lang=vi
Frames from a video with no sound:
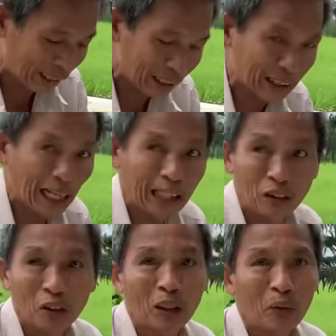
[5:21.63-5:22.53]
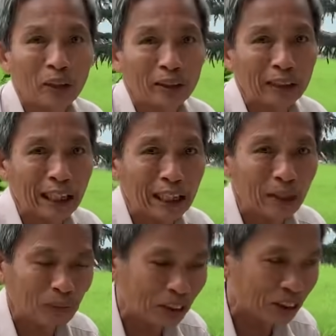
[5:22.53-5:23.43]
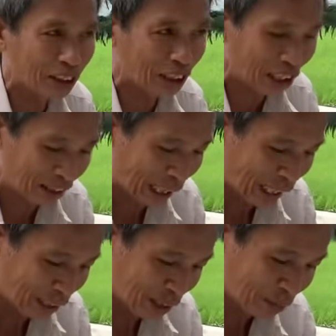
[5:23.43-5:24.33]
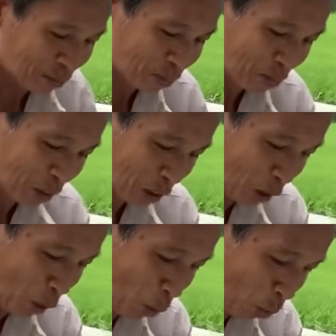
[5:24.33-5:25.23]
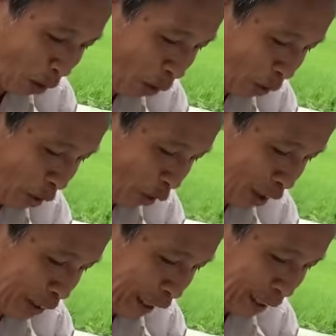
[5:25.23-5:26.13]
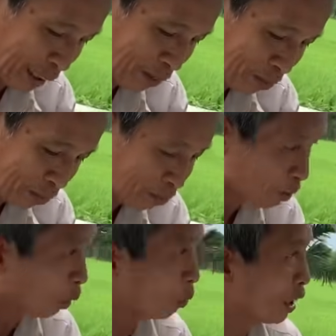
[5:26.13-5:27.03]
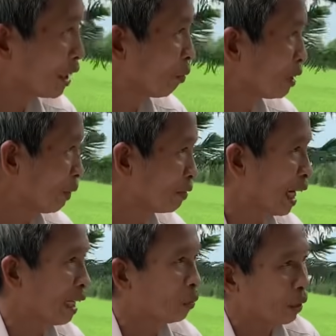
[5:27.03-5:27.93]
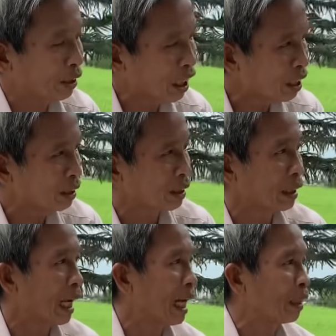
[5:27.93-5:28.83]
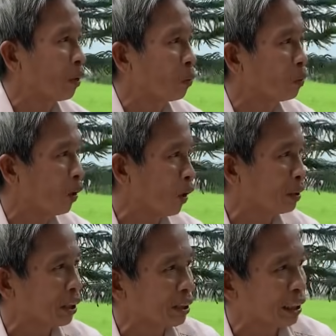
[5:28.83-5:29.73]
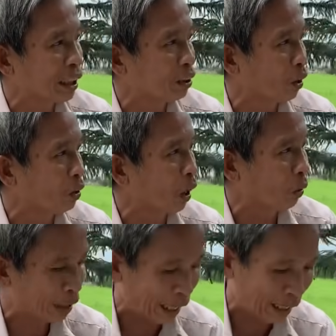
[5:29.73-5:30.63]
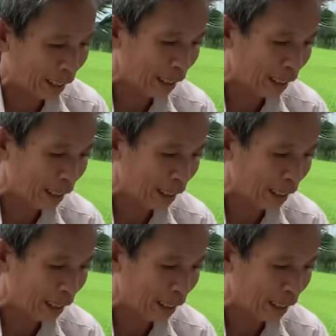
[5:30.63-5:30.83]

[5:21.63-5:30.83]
điên dại có ngôi tây phương cực lạc khùng ngồi tòa sen cũng như trong sấm giảng quyển nhất ngài cũng có tiên tri thố lộ rằng